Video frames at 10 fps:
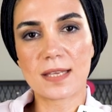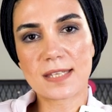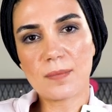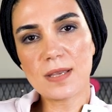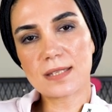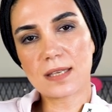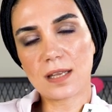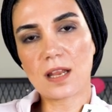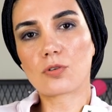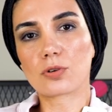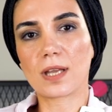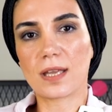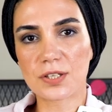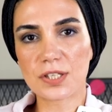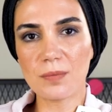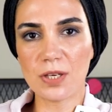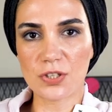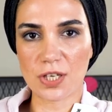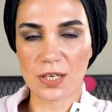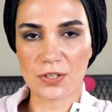SMS ile gelen koda
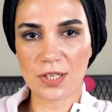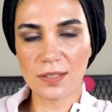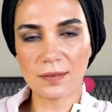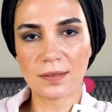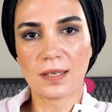erişemeyeceği için